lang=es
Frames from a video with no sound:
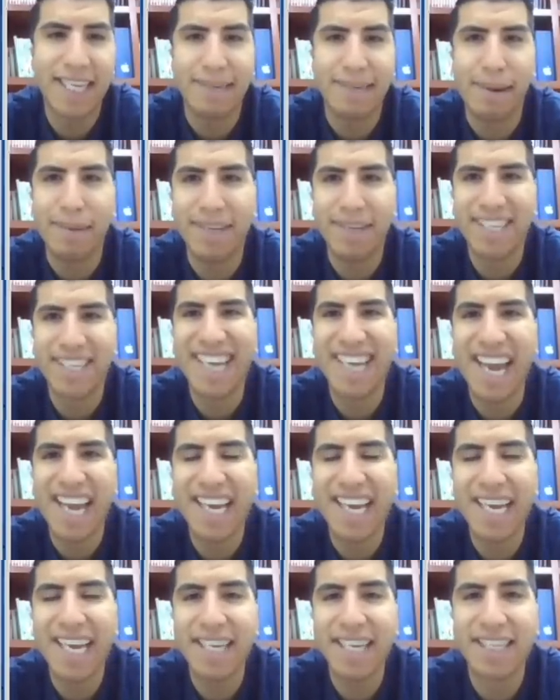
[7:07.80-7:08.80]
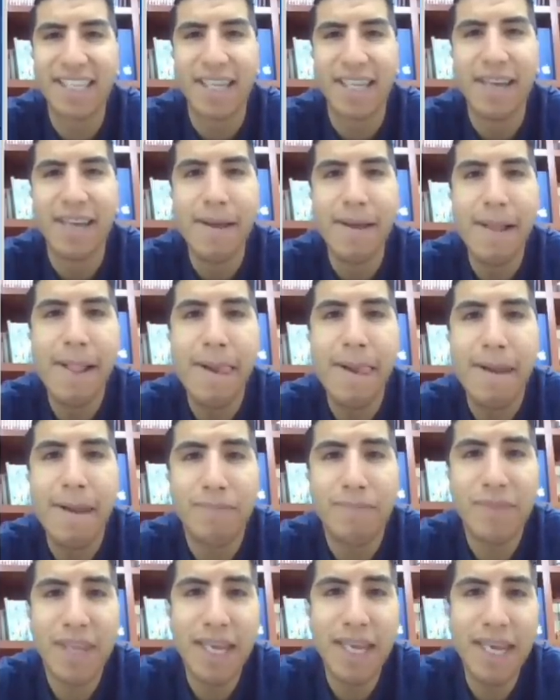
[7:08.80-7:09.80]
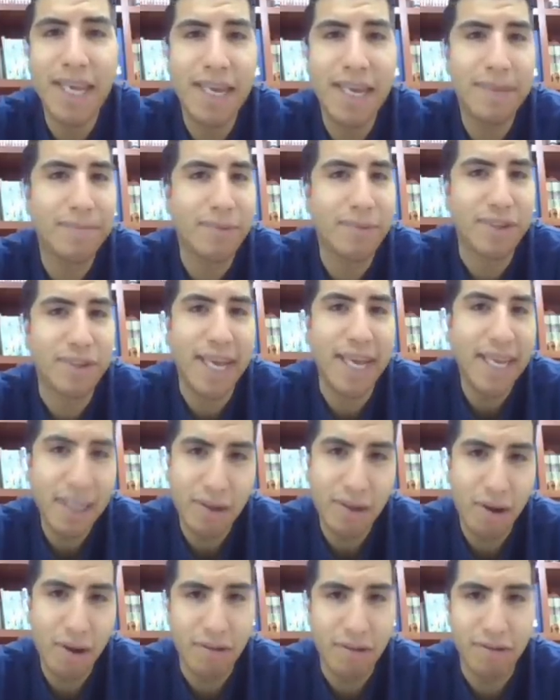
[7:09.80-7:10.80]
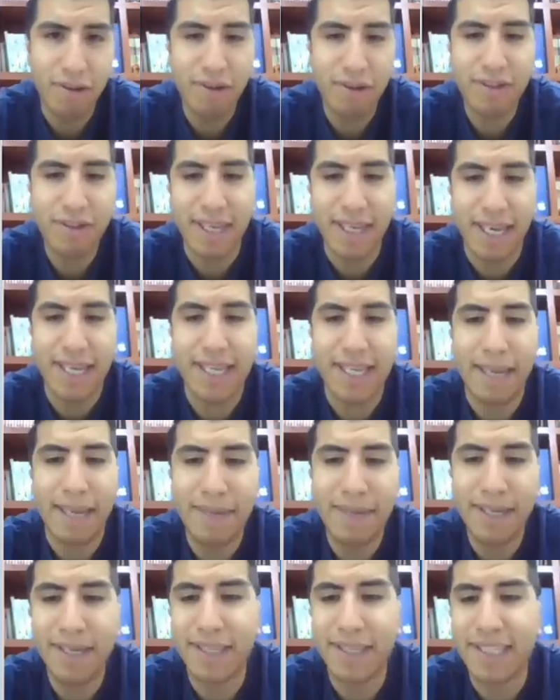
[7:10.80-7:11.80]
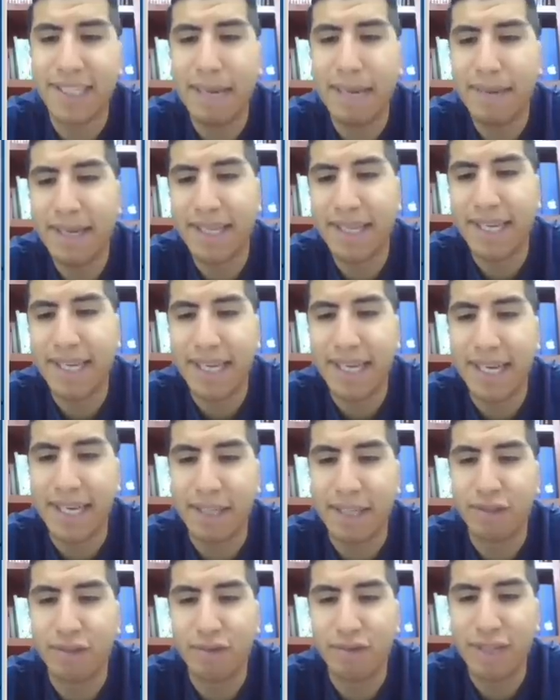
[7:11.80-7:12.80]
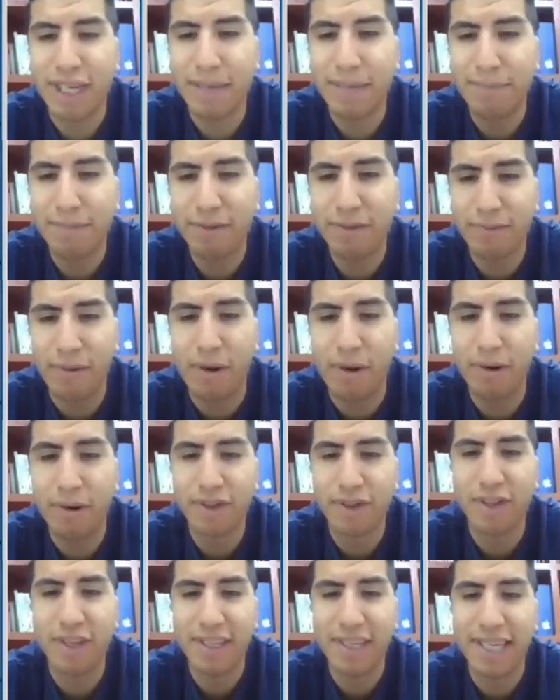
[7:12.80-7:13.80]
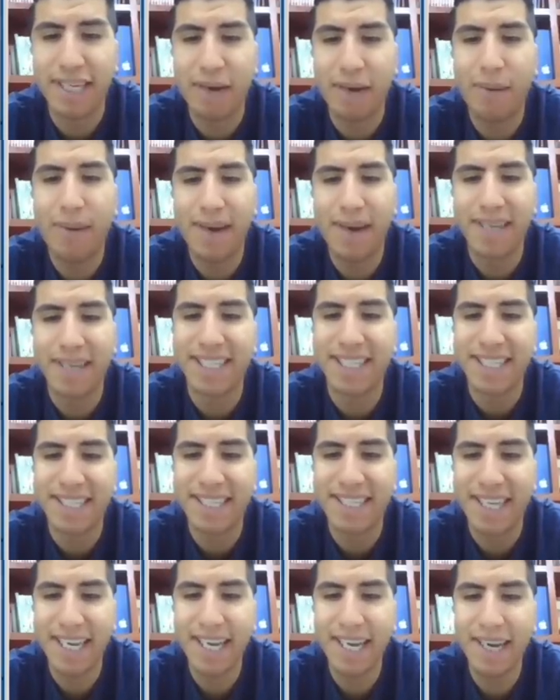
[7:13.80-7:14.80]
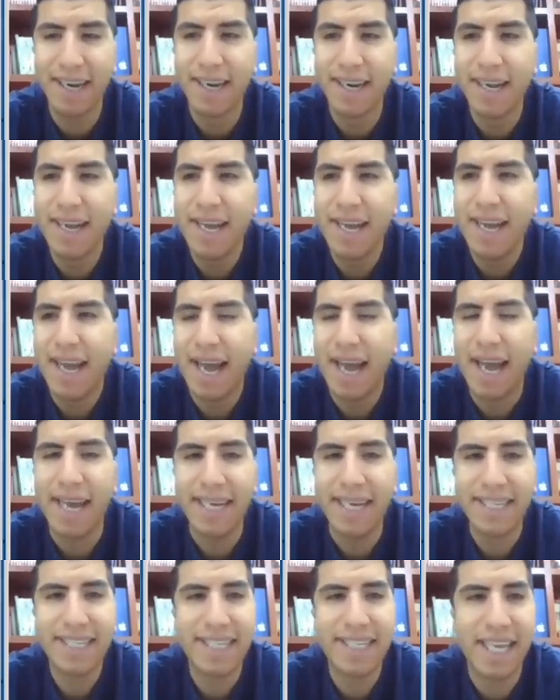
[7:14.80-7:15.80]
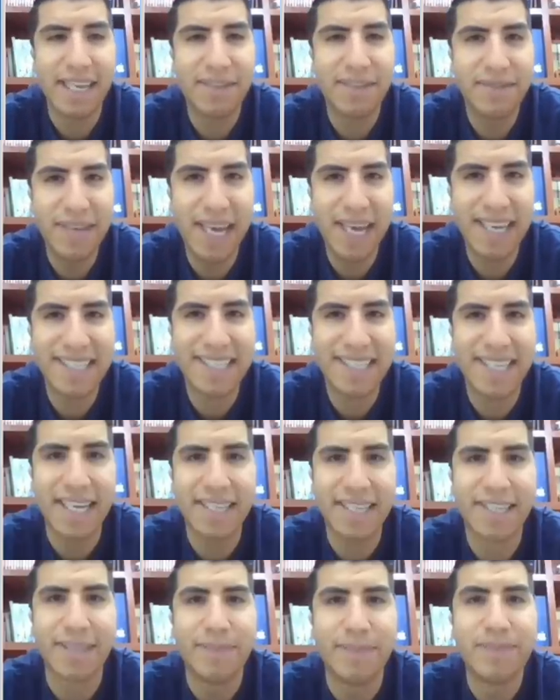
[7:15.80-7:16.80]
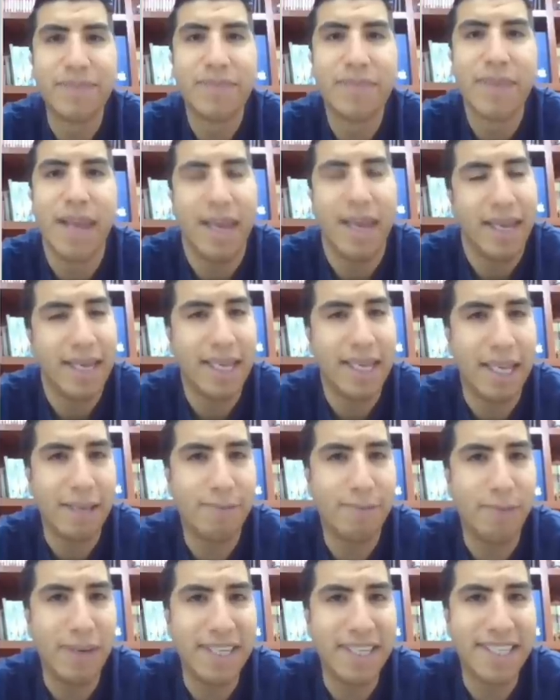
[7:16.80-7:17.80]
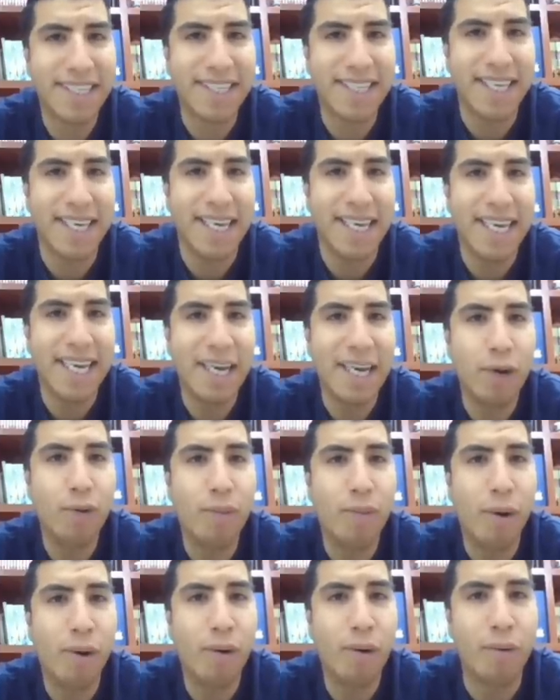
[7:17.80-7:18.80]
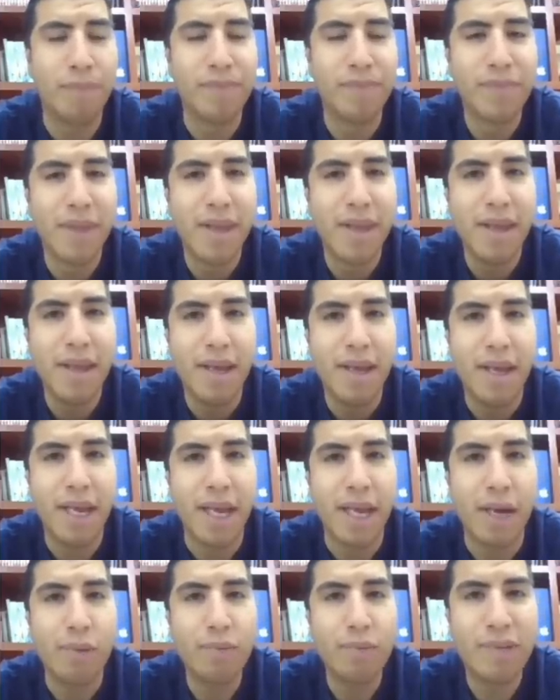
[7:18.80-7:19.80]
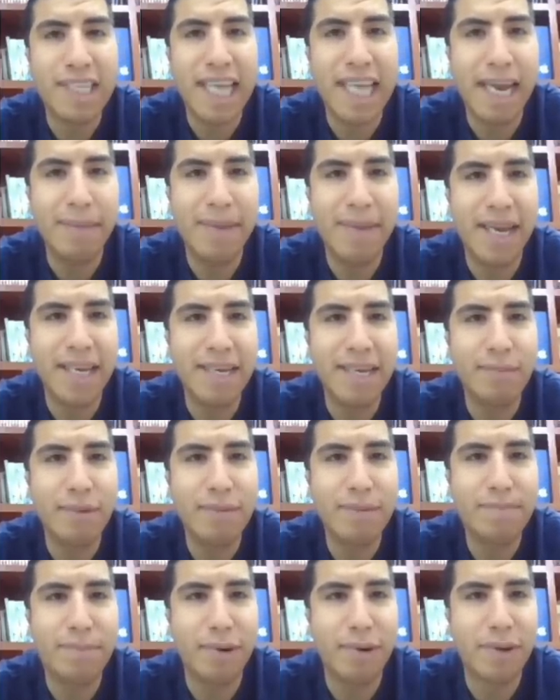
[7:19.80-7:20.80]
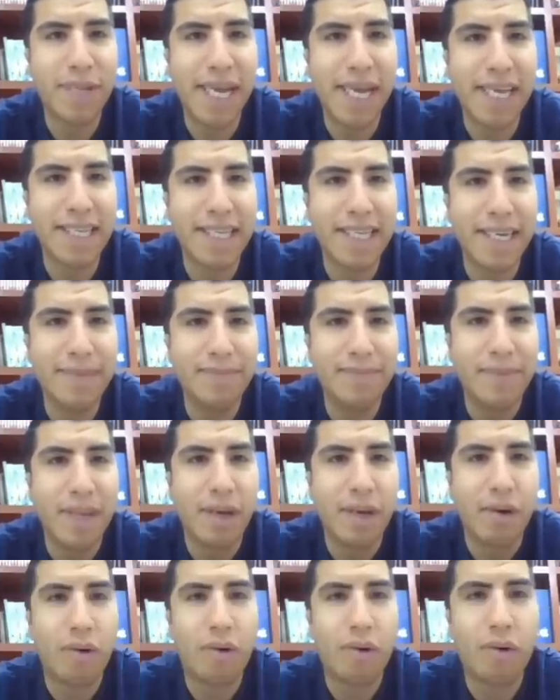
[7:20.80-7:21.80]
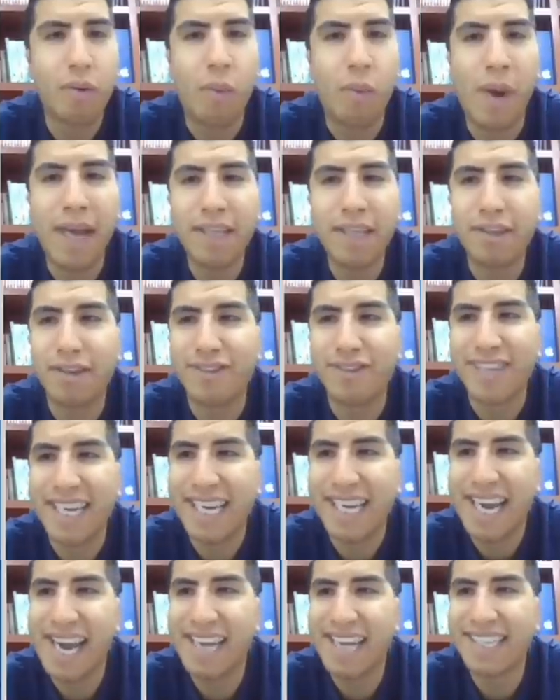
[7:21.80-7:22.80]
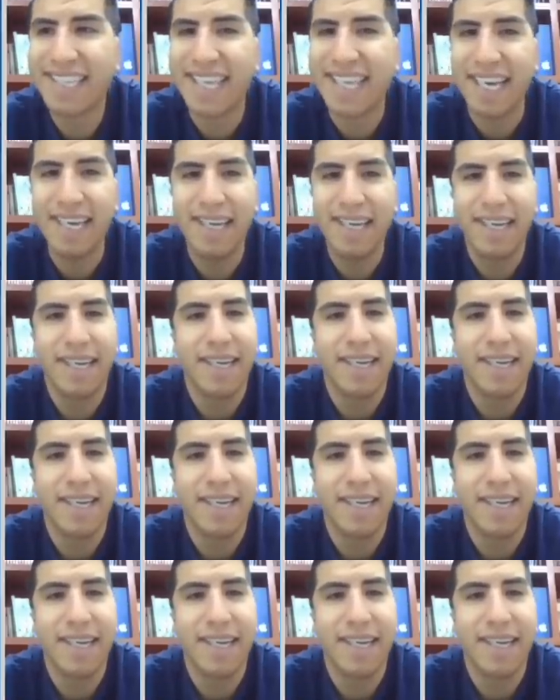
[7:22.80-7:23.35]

llevaban chiráquiles y pues ahí todos, ¿no? Eh, también se habla de que en sus tiempos Fox llegó a asistir a estas fiestas y después eh, hubo eh, un tema ahí muy importante cuando se casa